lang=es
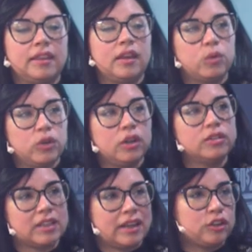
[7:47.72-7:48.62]
de julio,
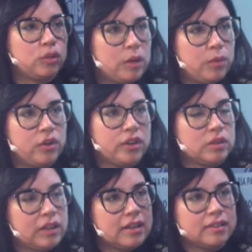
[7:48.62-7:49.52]
ya retomamos lo que
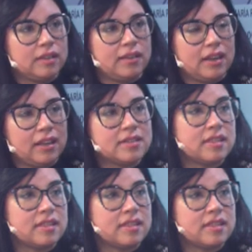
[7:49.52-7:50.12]
son las actividades